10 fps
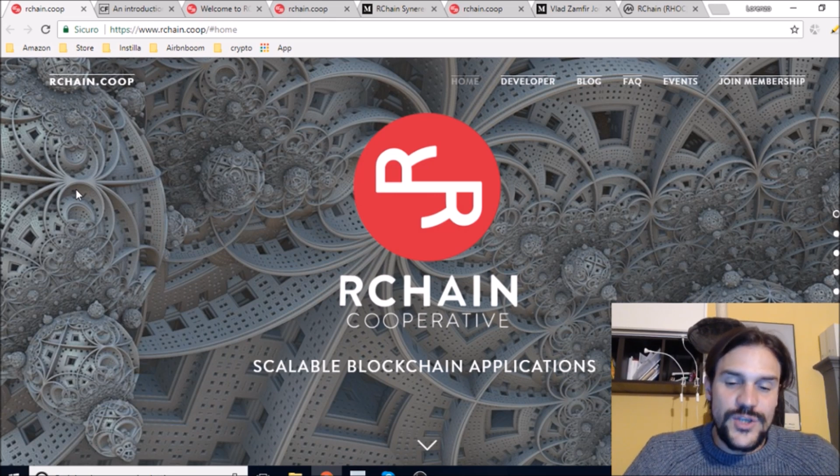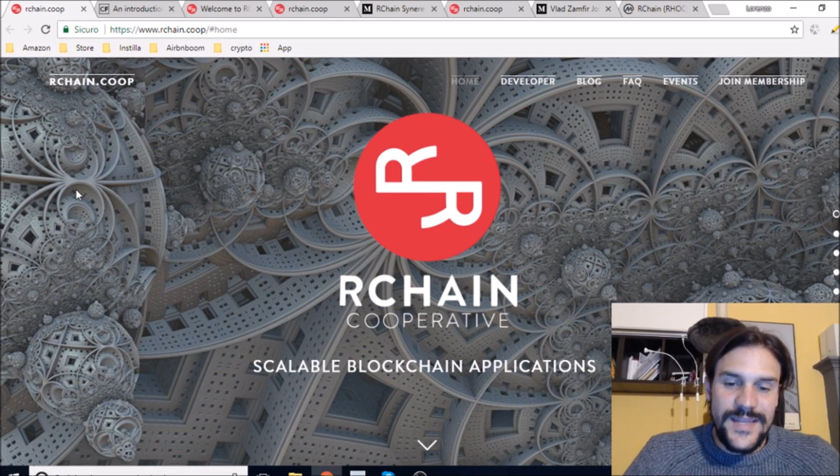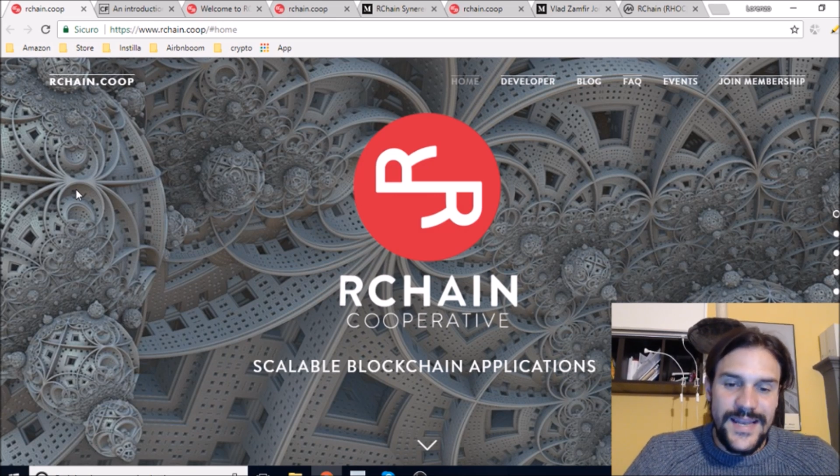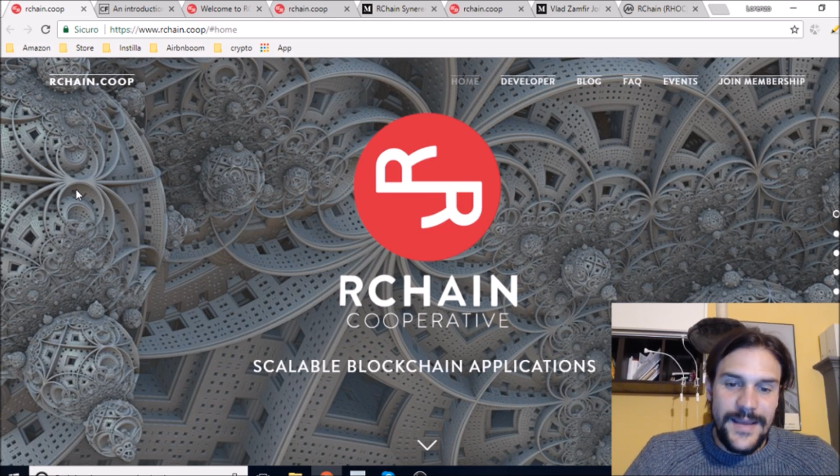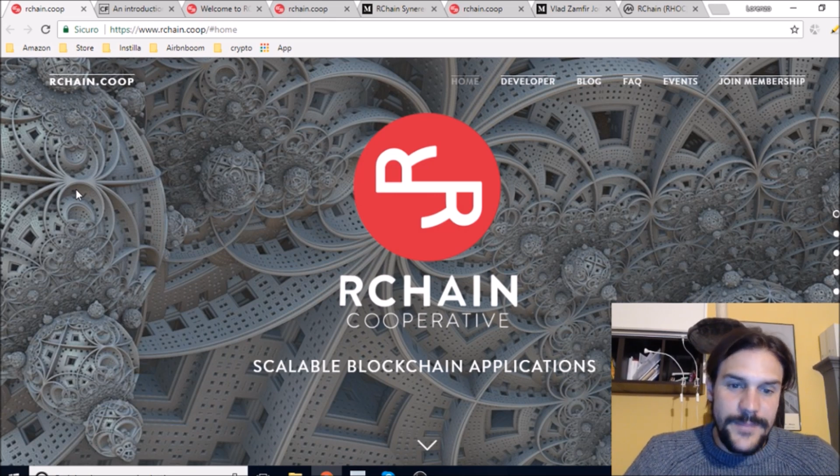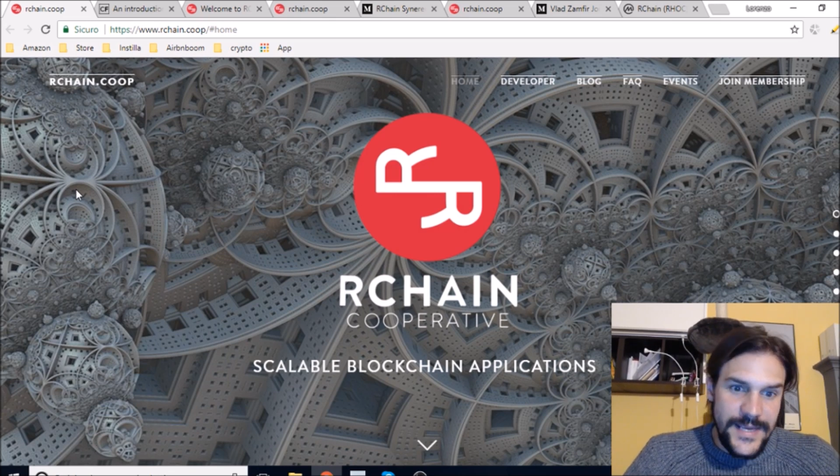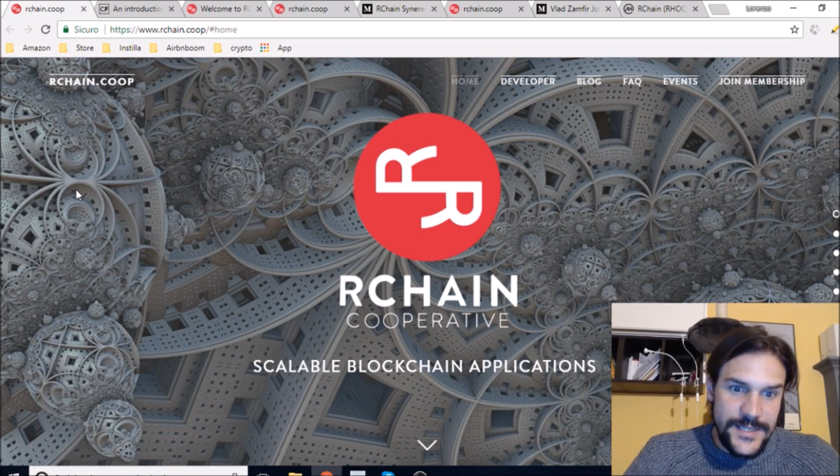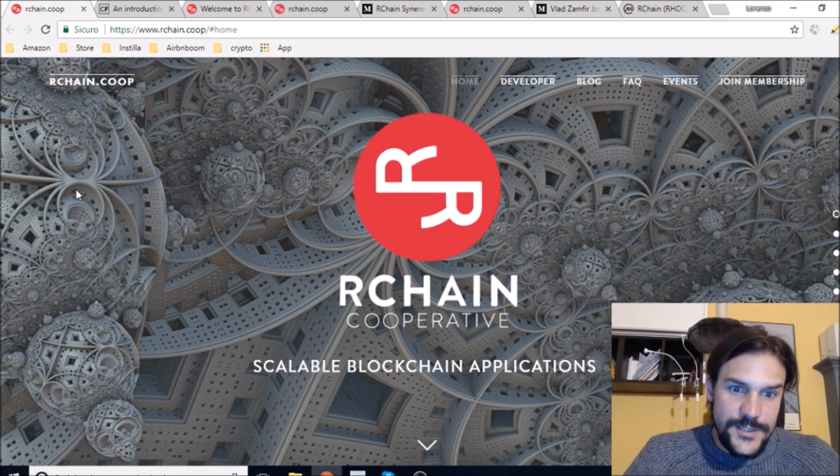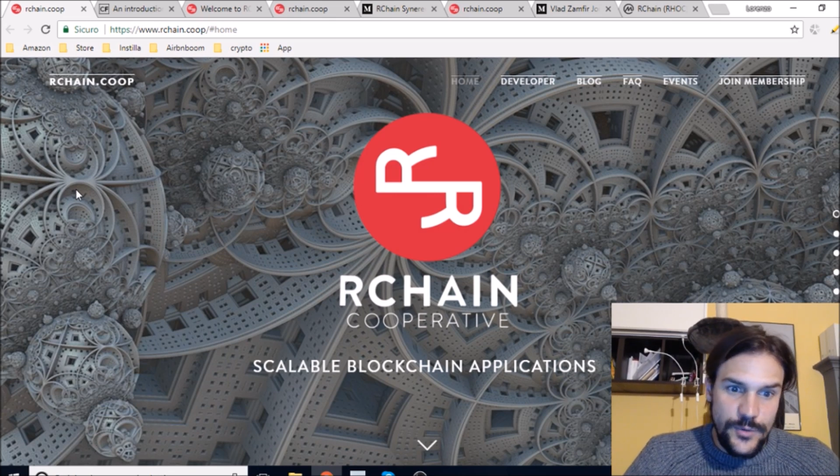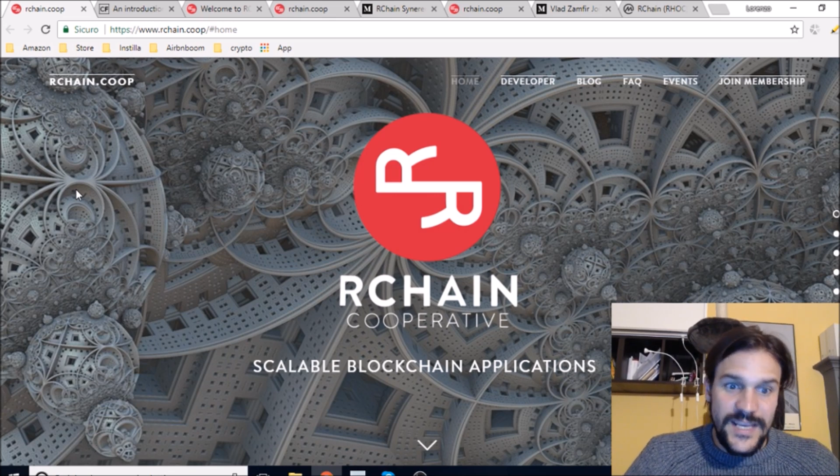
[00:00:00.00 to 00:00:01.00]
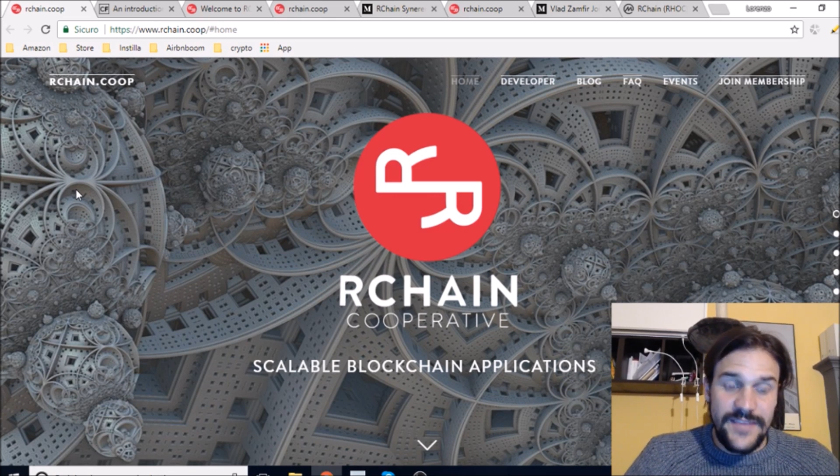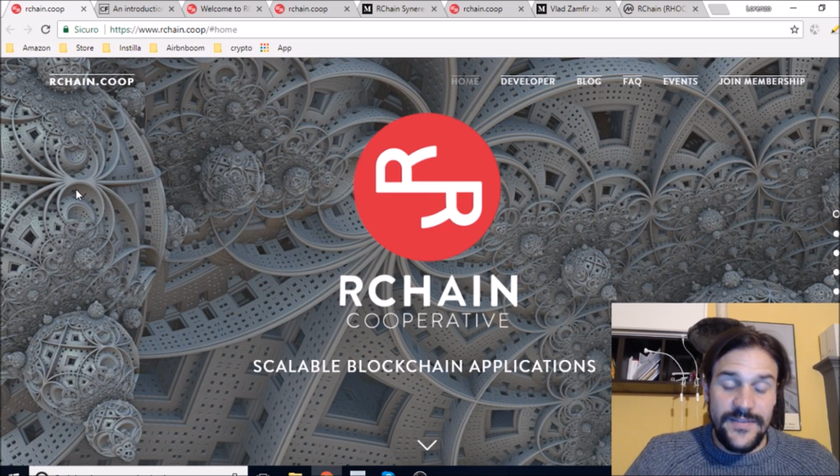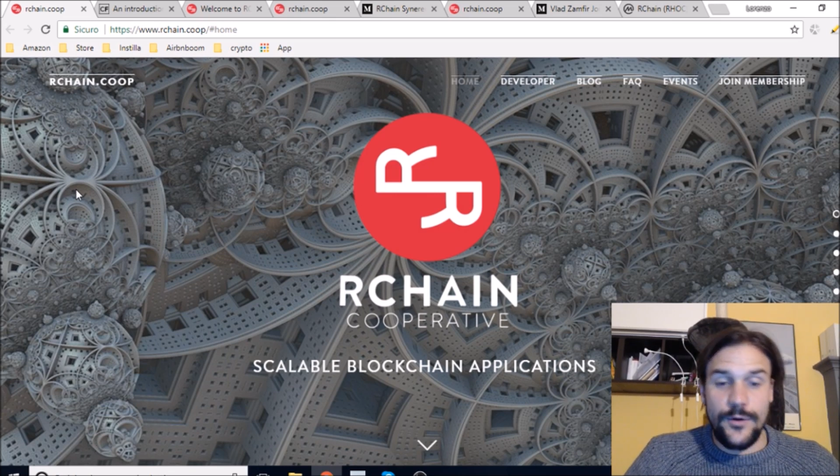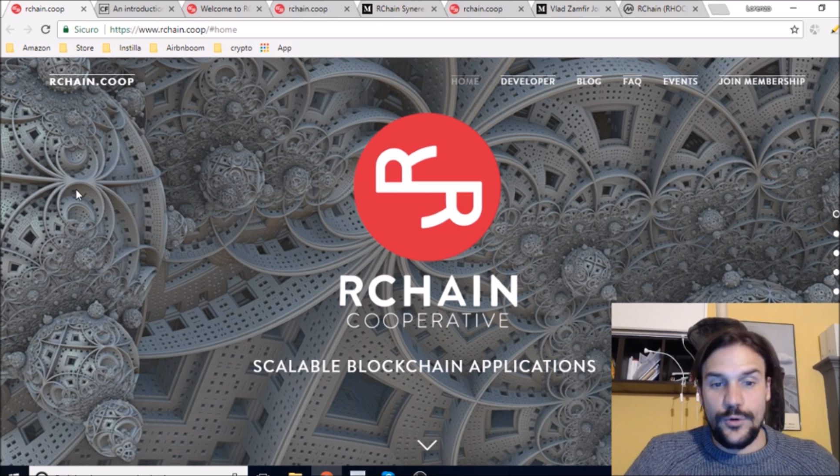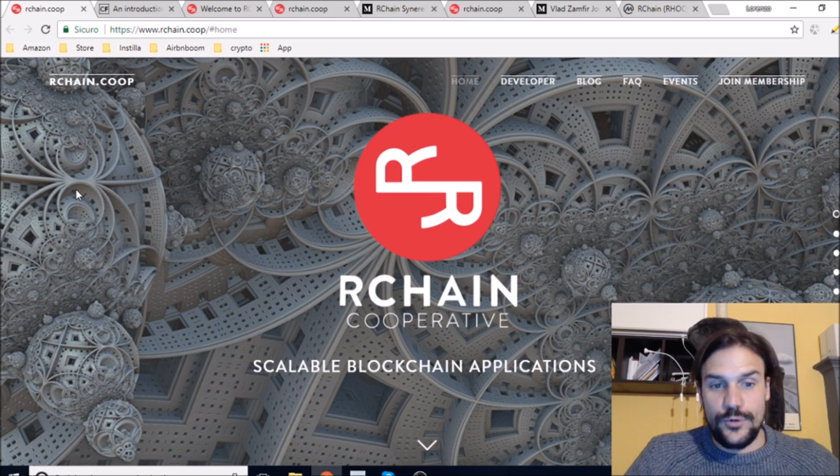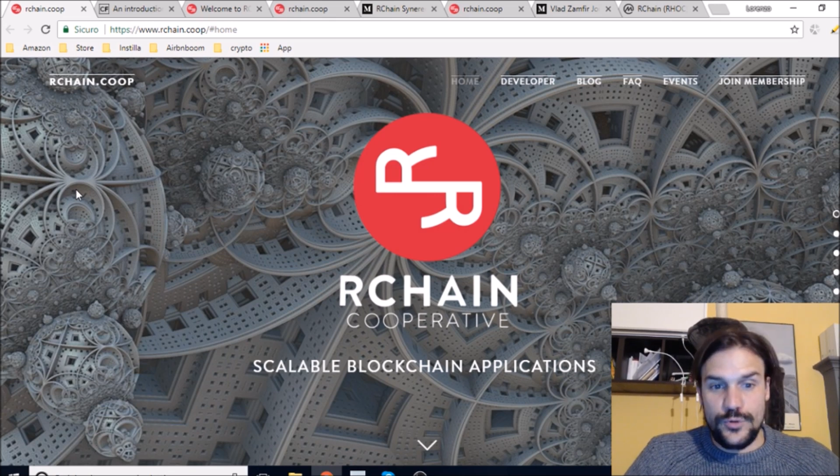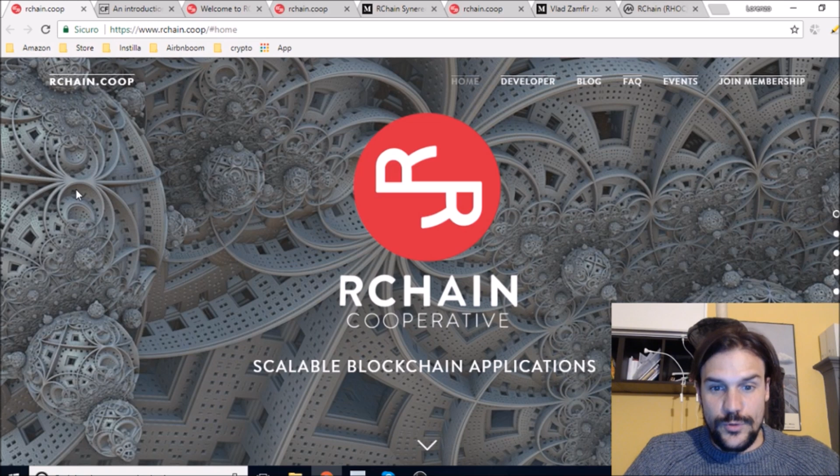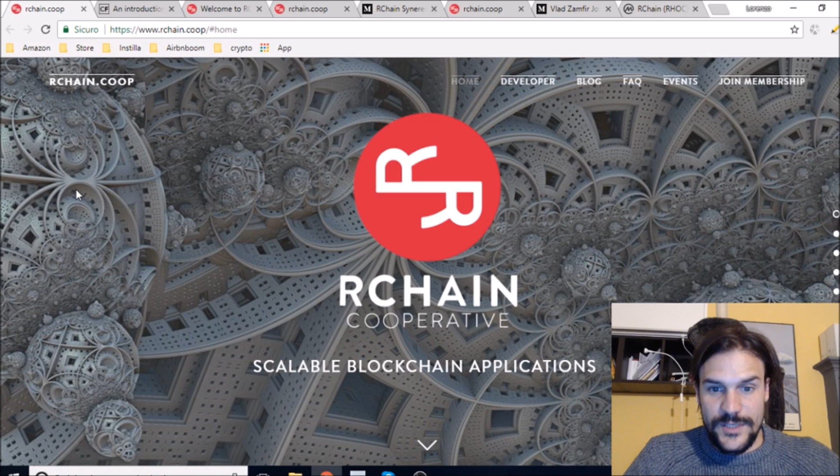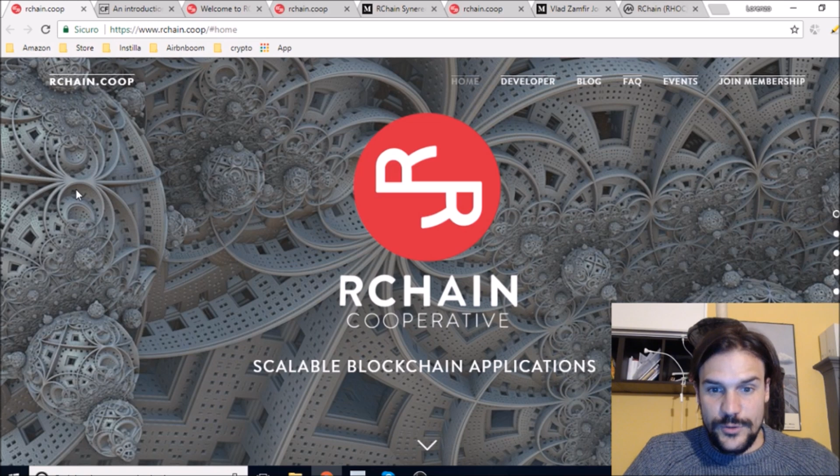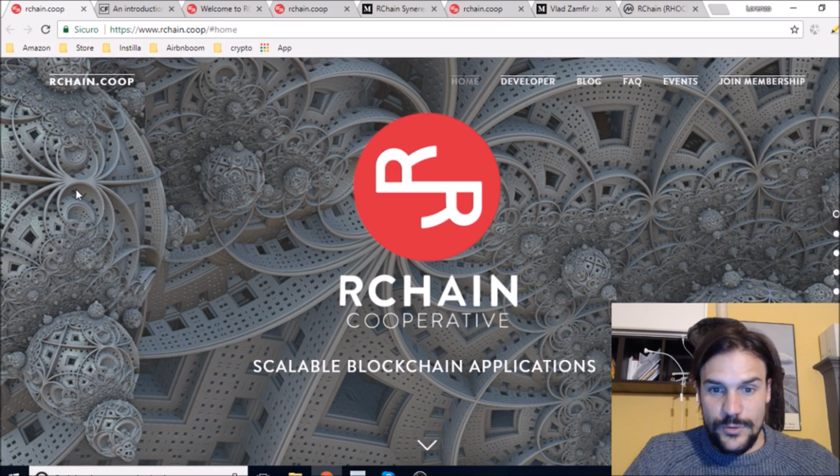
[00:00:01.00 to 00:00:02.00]
a delle applicazioni che vengono
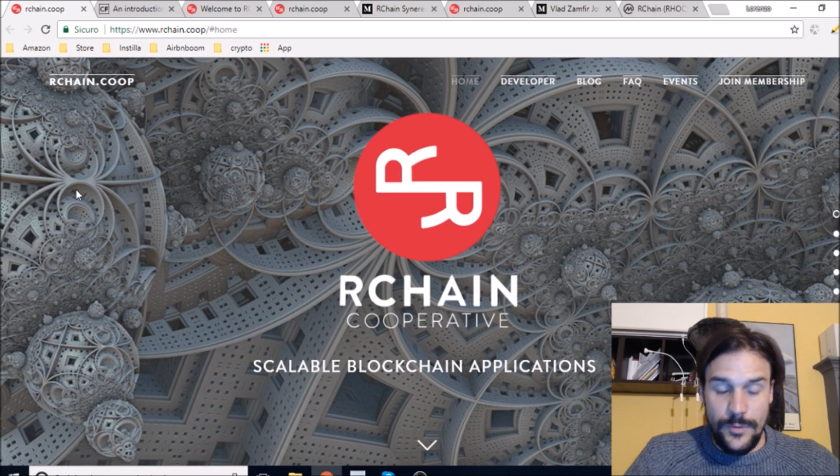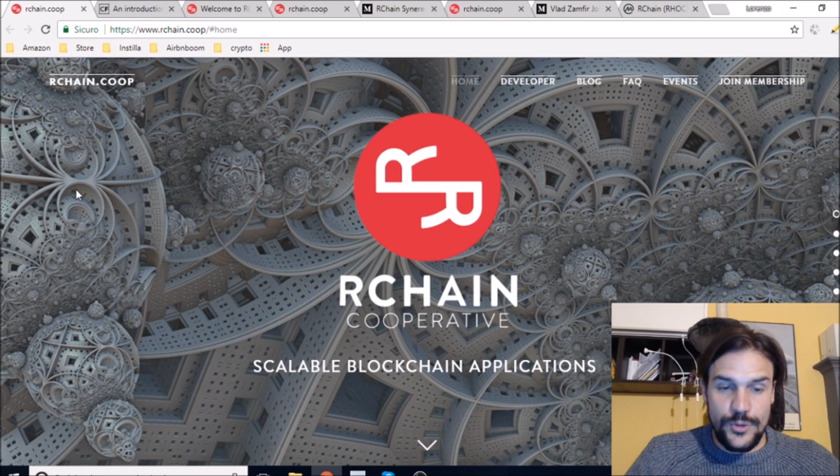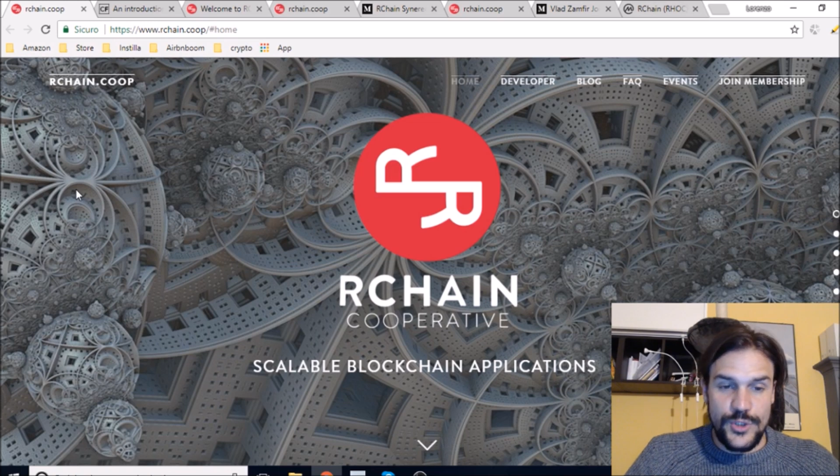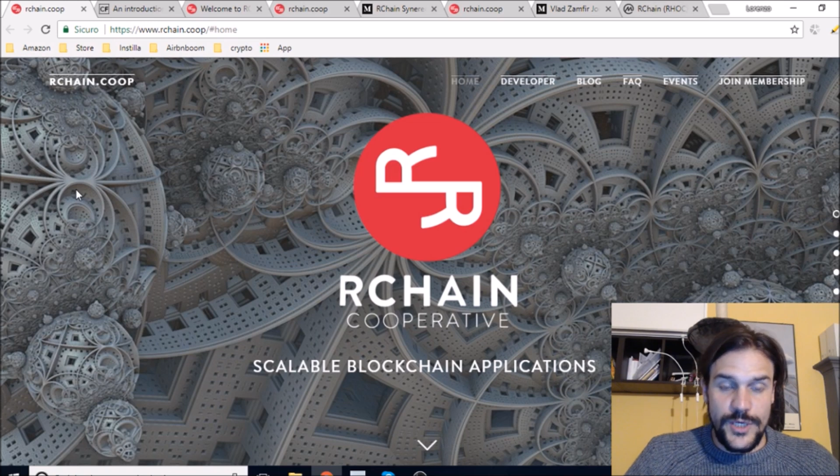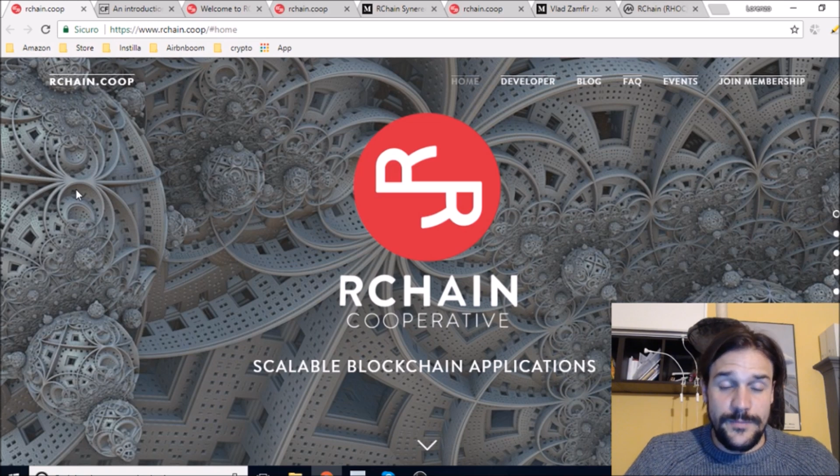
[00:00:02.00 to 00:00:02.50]
costruite sulla blockchain,